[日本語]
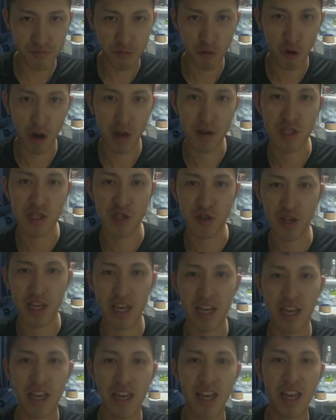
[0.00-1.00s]
燃えるんですよね
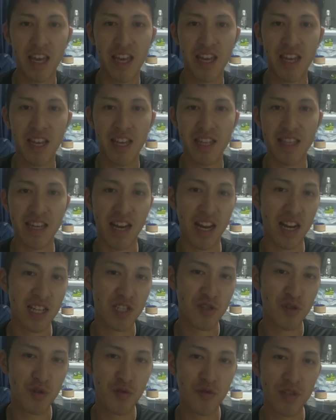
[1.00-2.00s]
だから
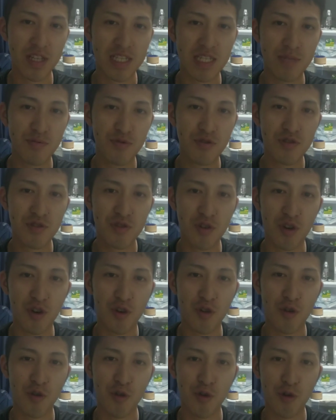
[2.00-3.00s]
そういうふうに自分の
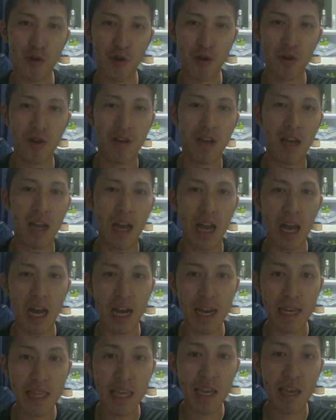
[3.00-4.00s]
こう上
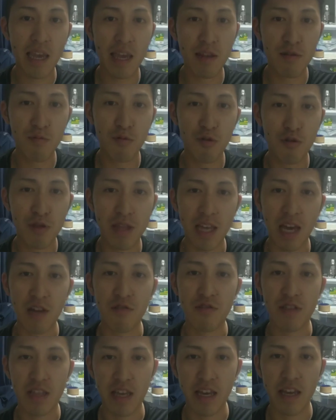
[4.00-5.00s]
げていけるものってある
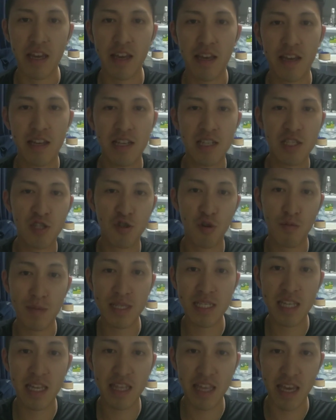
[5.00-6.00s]
んでそこを見つ
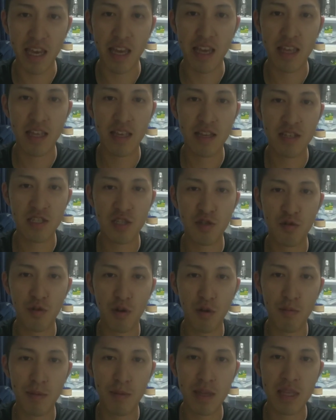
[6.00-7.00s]
けてそれ
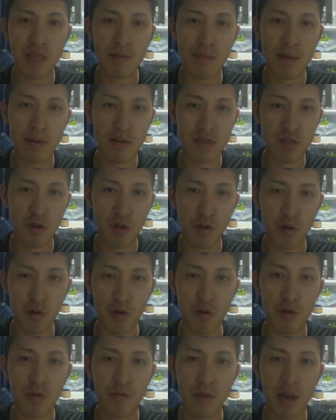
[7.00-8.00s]
をそれを
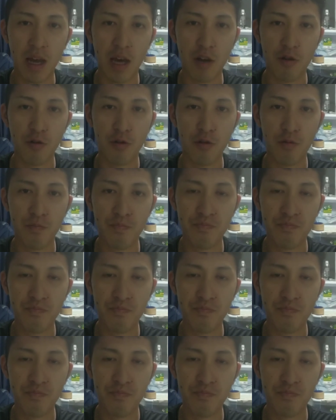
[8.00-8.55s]
あの